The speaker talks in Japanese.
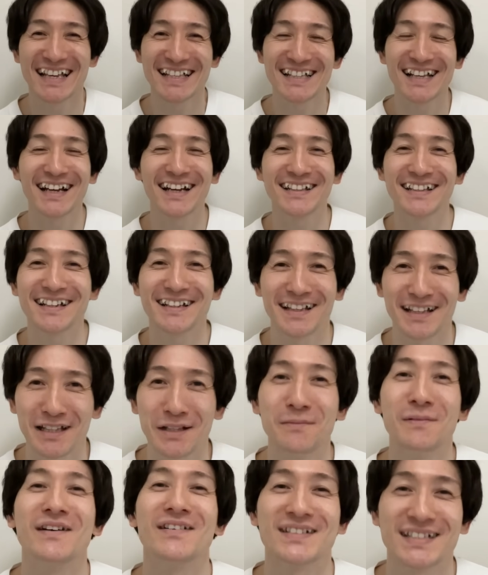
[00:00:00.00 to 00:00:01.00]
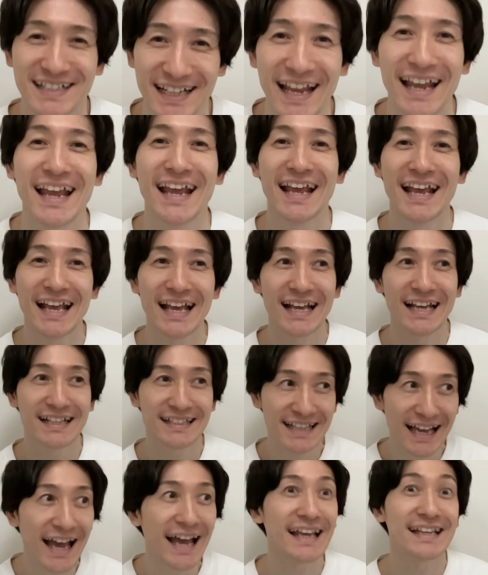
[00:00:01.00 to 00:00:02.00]
居酒屋なら何でもあるしね。
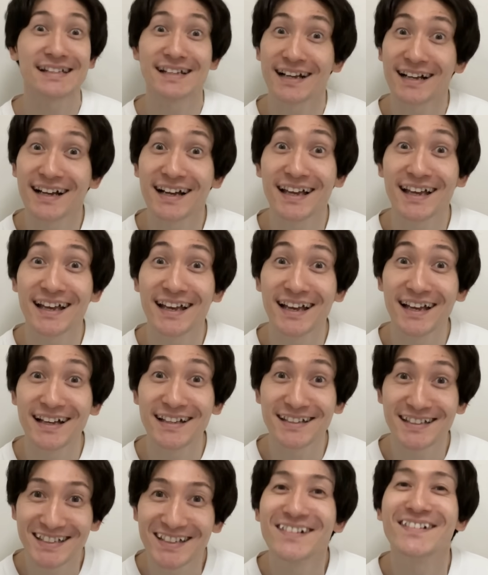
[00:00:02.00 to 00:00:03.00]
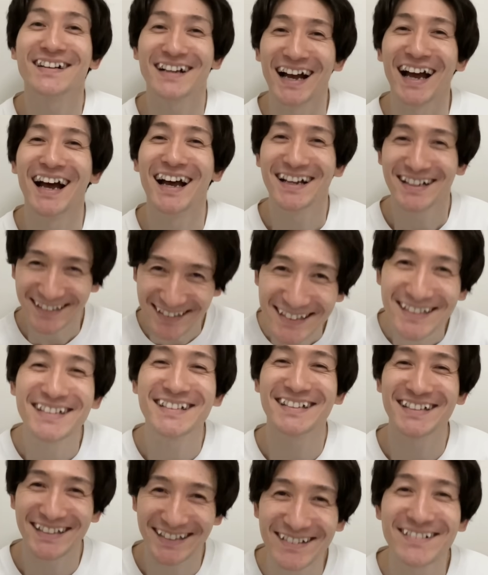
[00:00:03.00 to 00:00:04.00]
じゃあ、居酒屋にしよっか。うん。
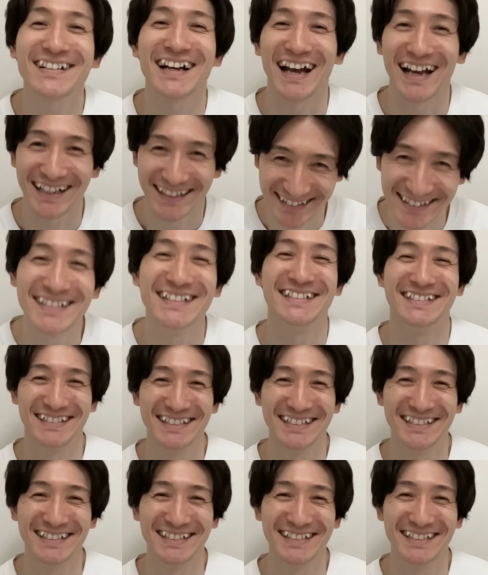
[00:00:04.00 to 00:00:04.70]
行こうか。うん。